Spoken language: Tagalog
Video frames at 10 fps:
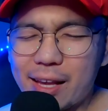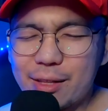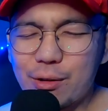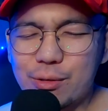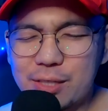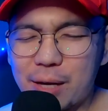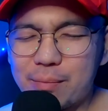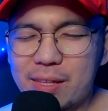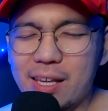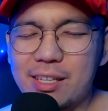I know
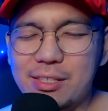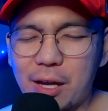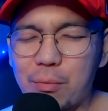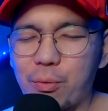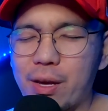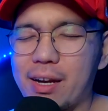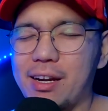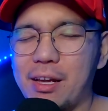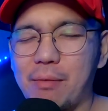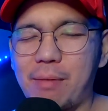someday, somewhere,